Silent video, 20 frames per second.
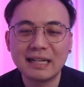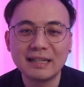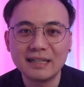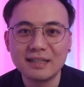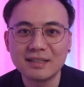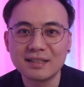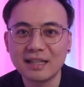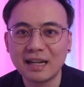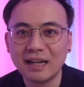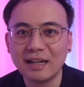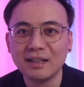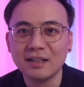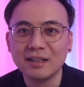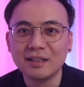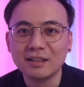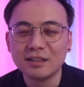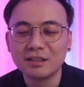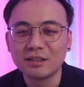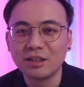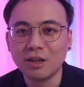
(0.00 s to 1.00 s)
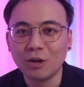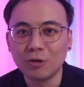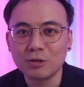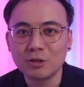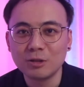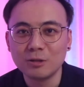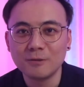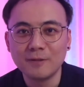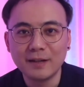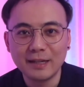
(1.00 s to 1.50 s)
联赛调
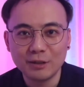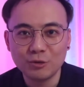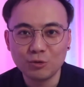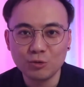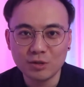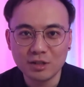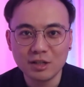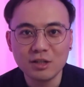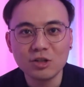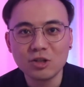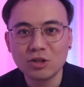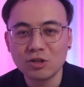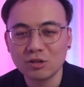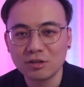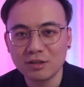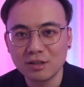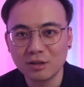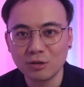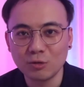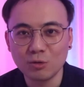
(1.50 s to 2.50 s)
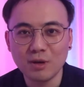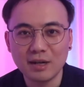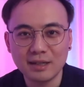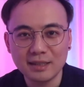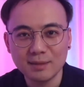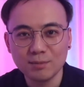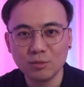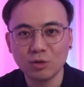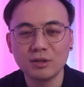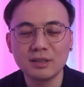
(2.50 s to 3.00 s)
整为与真实情
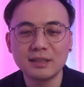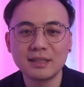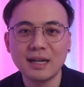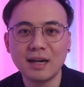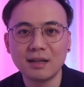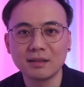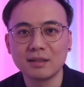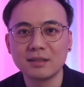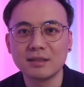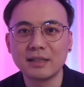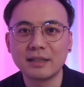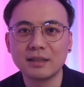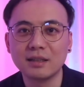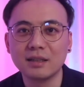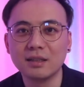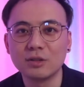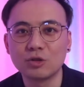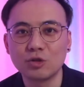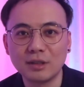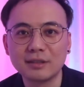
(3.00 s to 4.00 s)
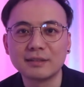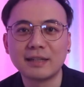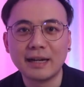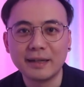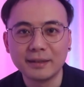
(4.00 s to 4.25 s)
况一模一样的这个状态。